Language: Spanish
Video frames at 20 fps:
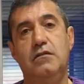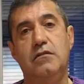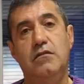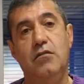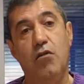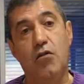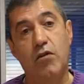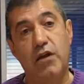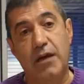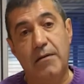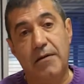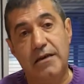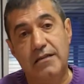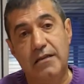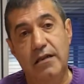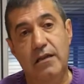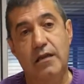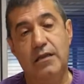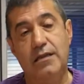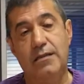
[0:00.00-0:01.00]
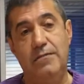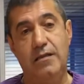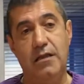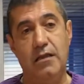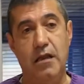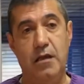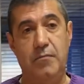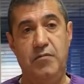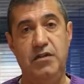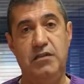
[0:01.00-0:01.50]
lo que va a ser la actividad
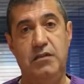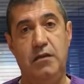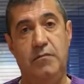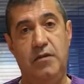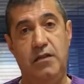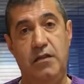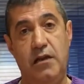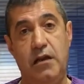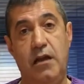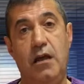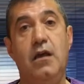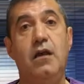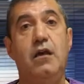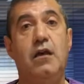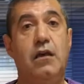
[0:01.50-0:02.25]
de la pista de patinaje.